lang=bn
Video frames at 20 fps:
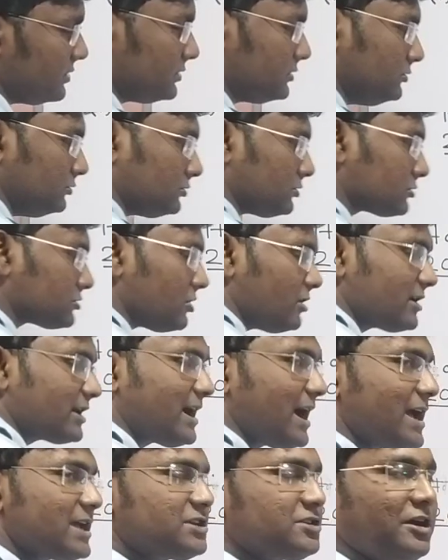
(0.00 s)
দুটো
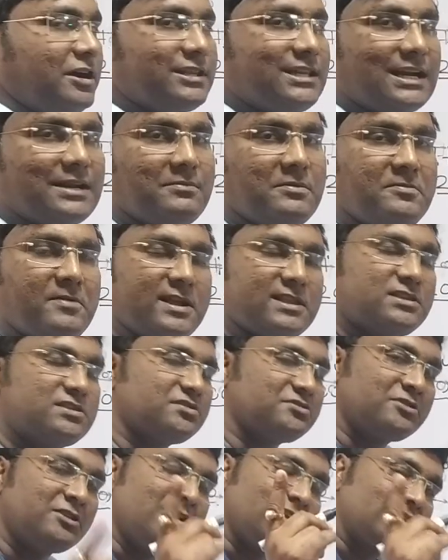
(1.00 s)
সংখ্যায় ছয় দ্বারা বিভাজ্য
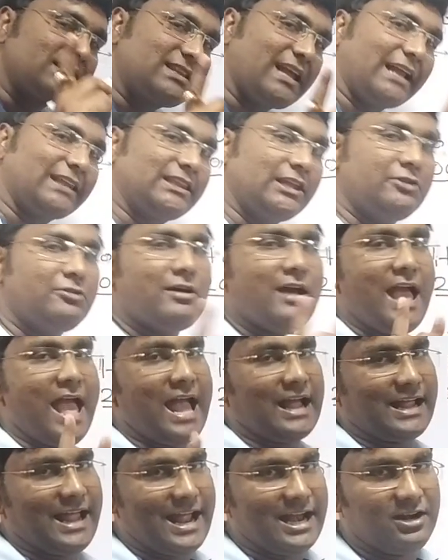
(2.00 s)
তাতেও
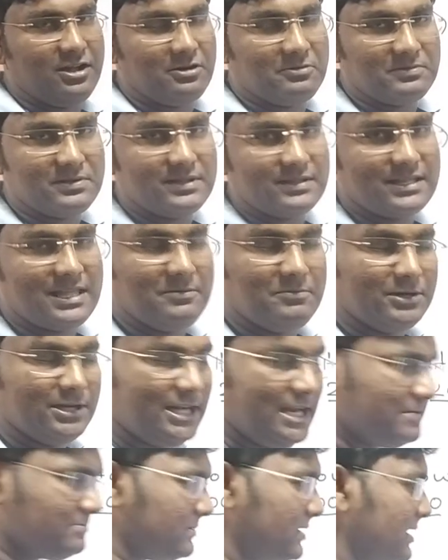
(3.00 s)
এক অ্যাড হবে কি
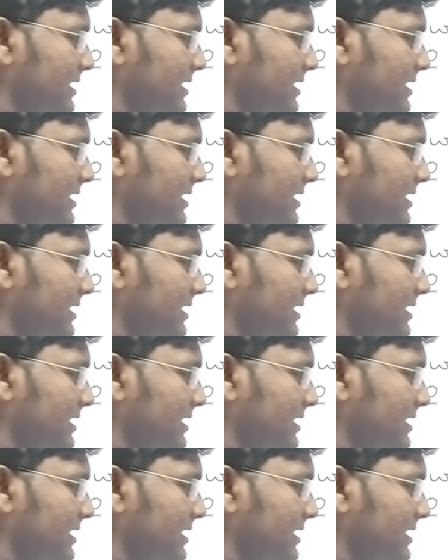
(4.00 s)
বললাম